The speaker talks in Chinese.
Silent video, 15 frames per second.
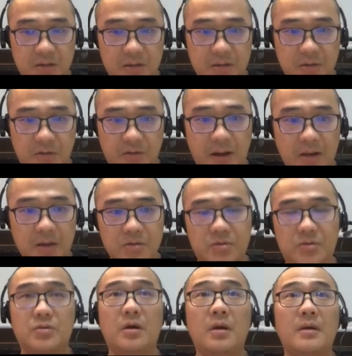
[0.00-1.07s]
对吧？所
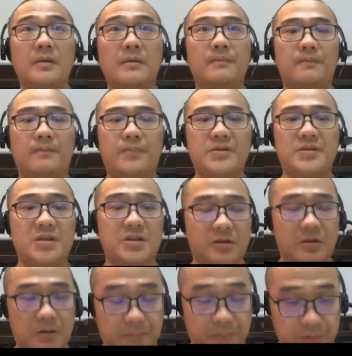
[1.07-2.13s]
以说，不仅仅
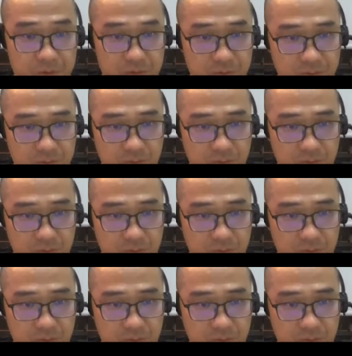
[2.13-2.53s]
要有 push，